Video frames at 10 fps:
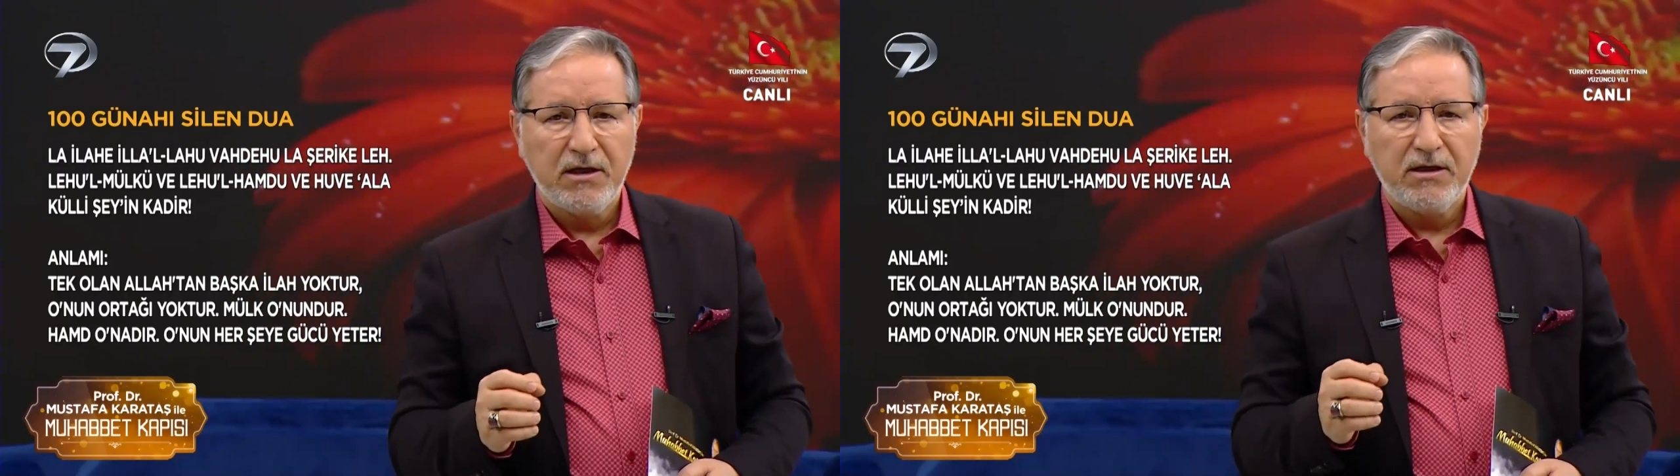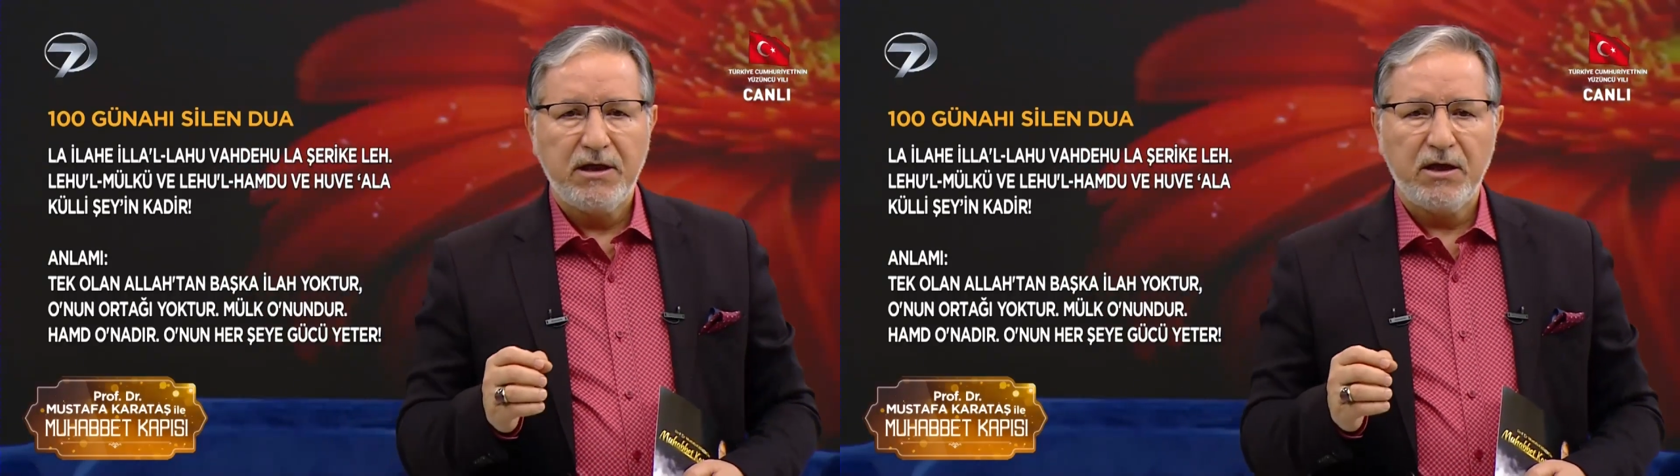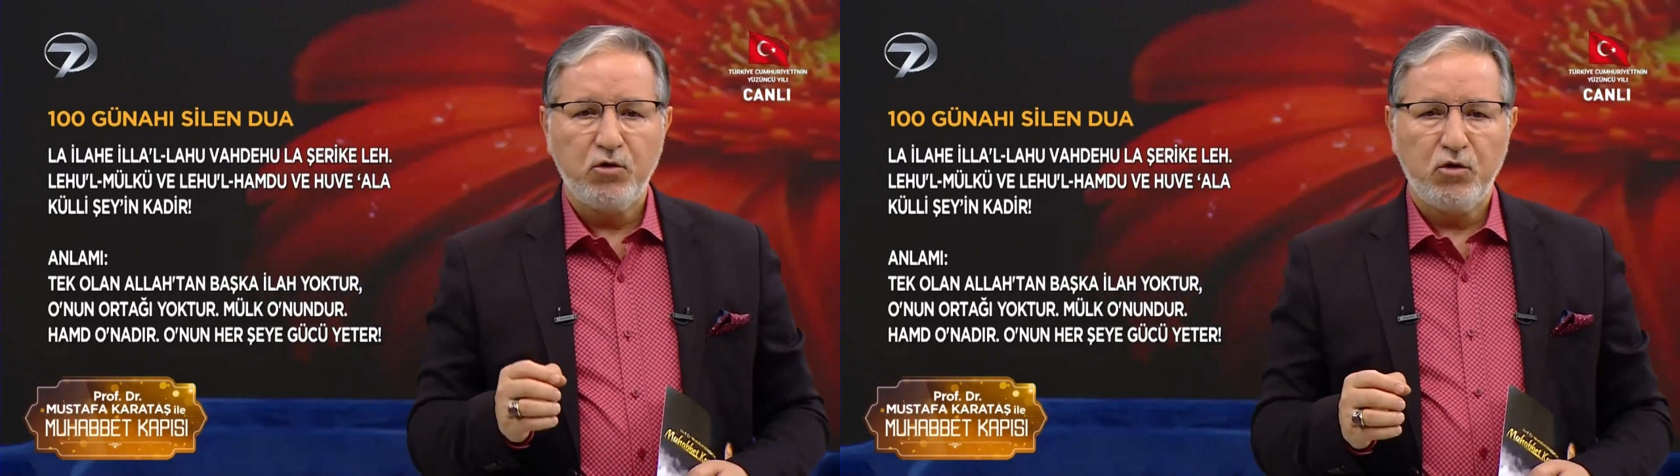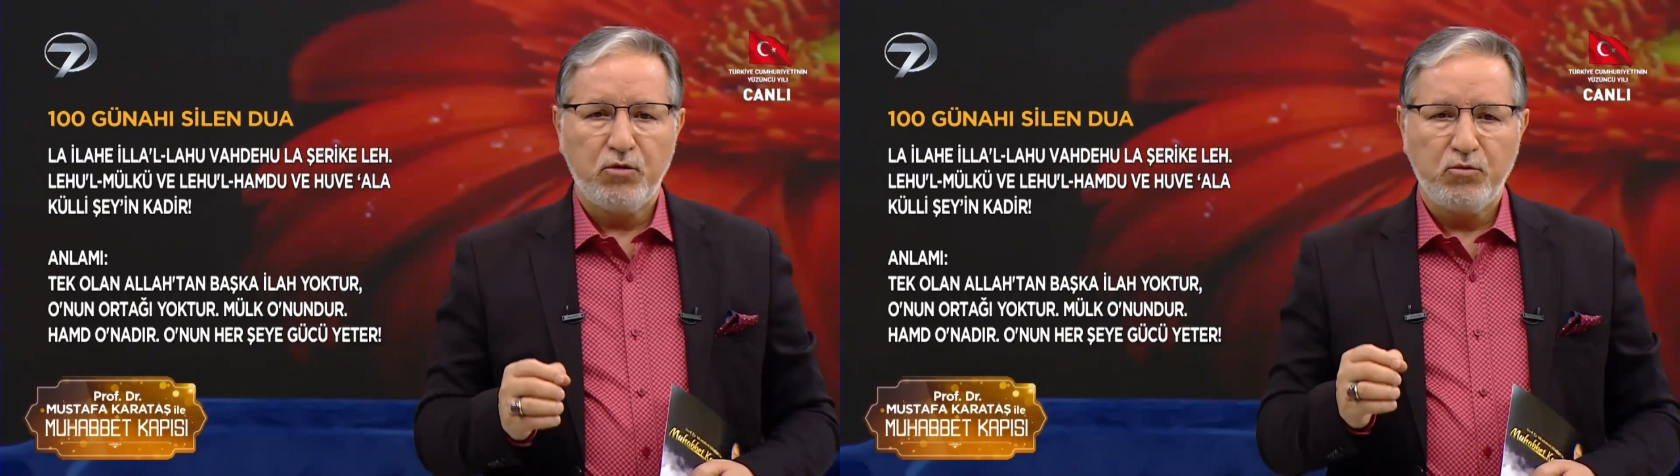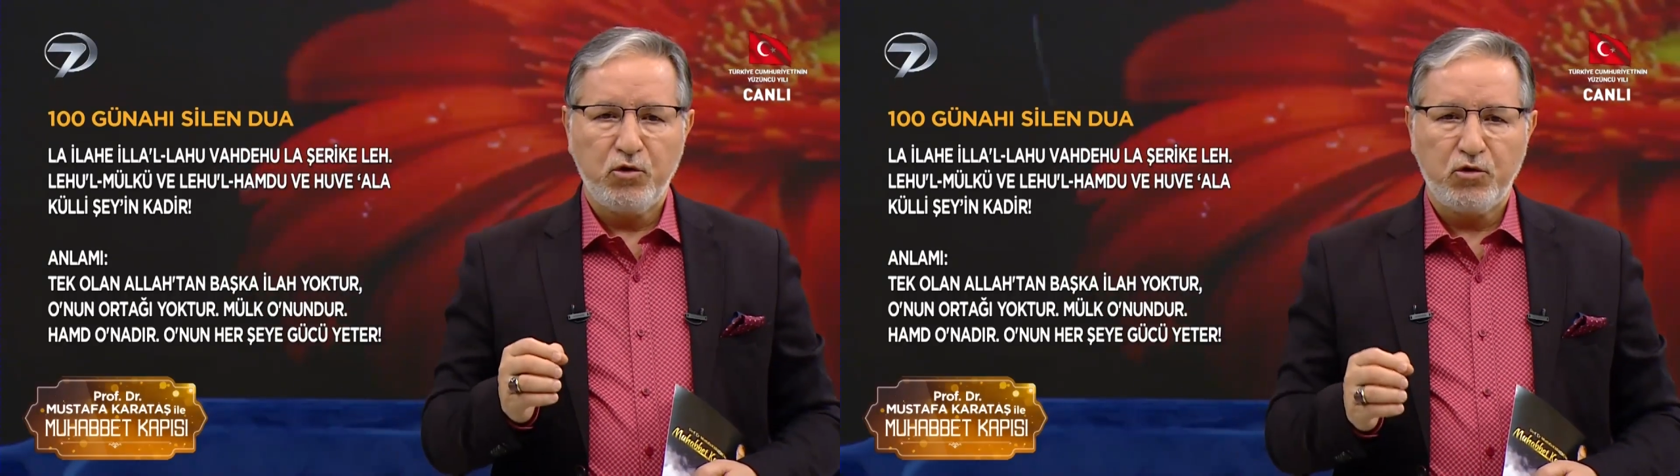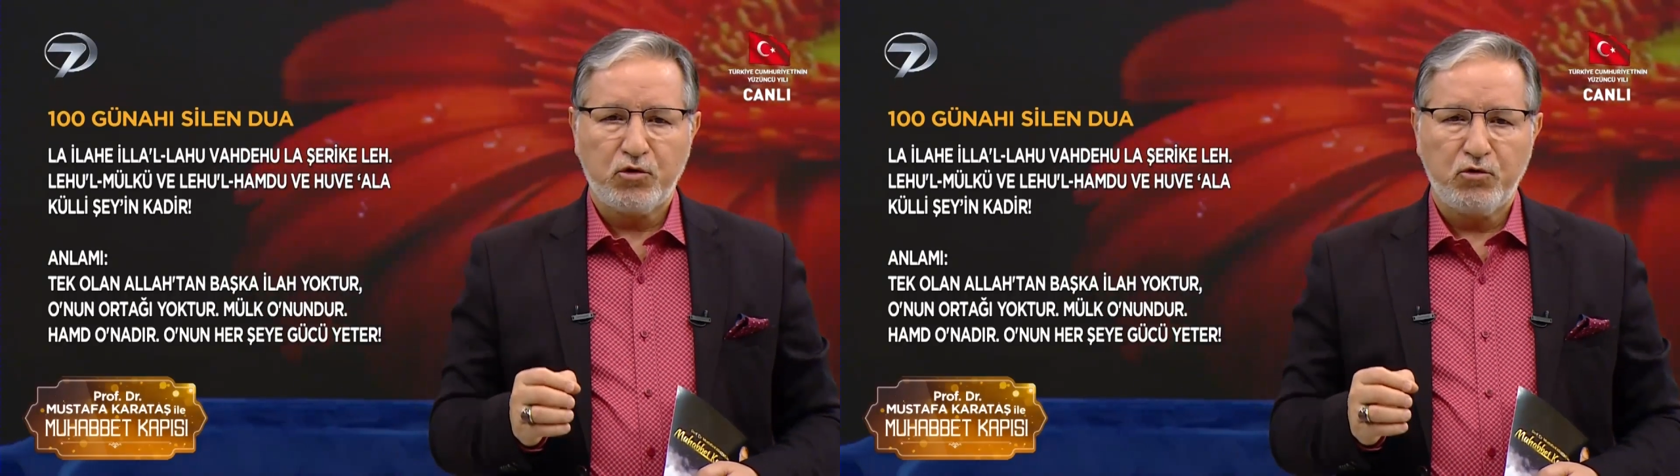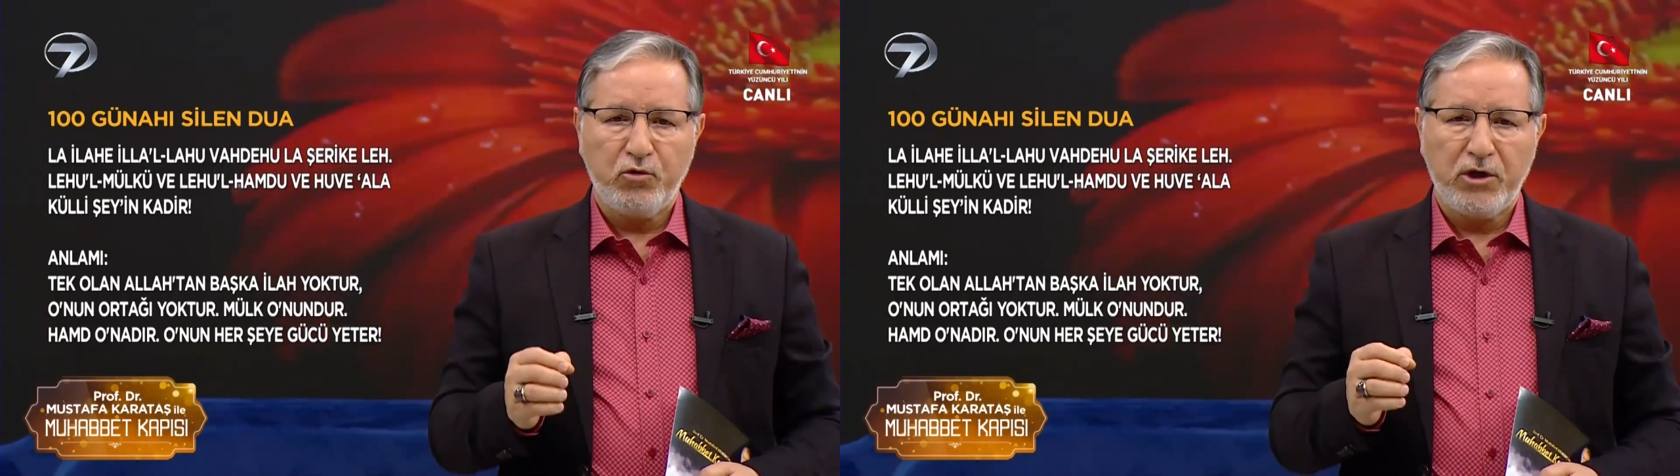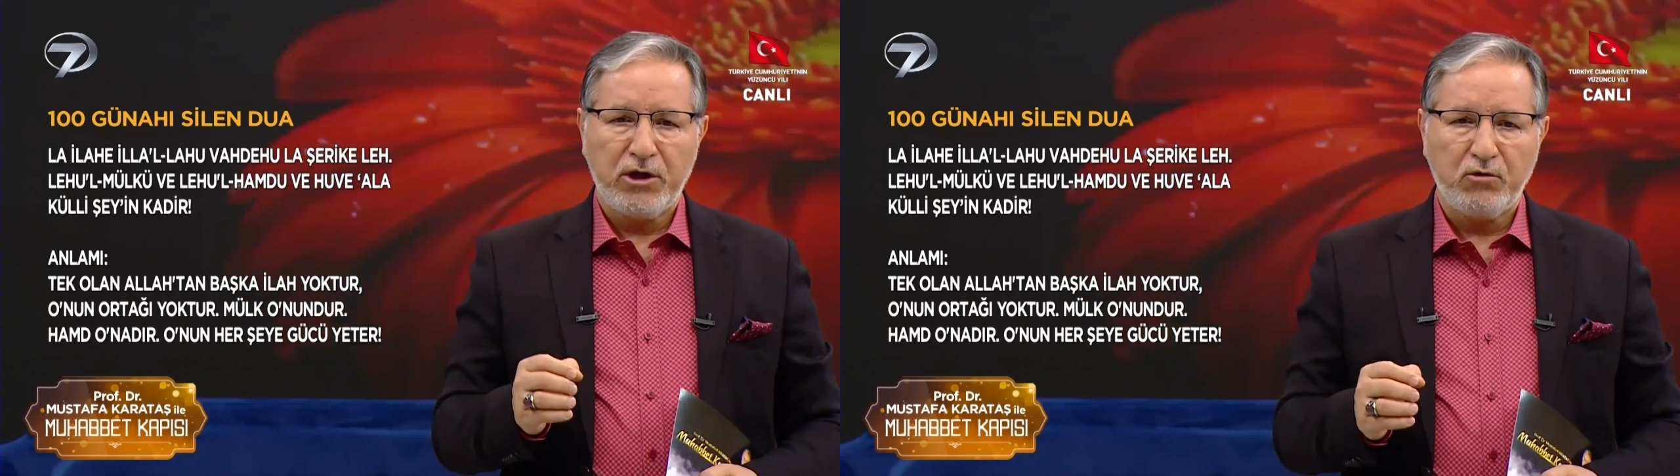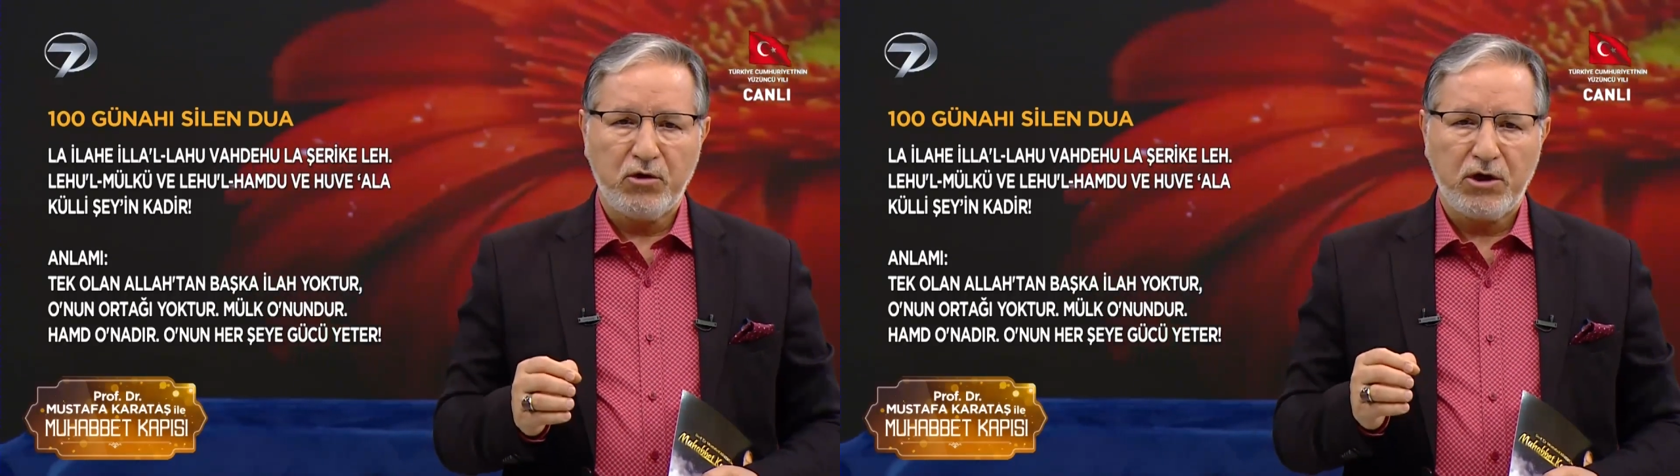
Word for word: lehül mülkü ve lehül